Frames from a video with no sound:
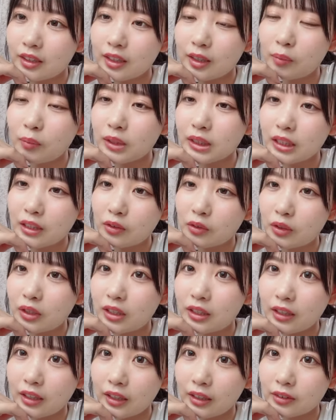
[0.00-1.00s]
あんま瀬戸
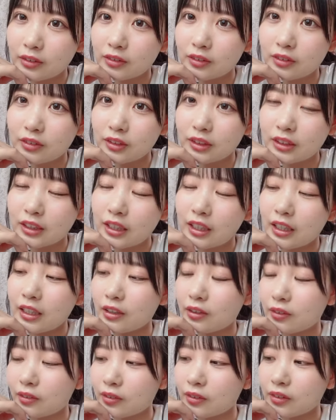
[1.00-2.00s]
り把握してない
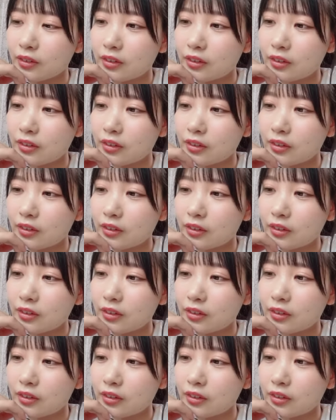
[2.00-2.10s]
けど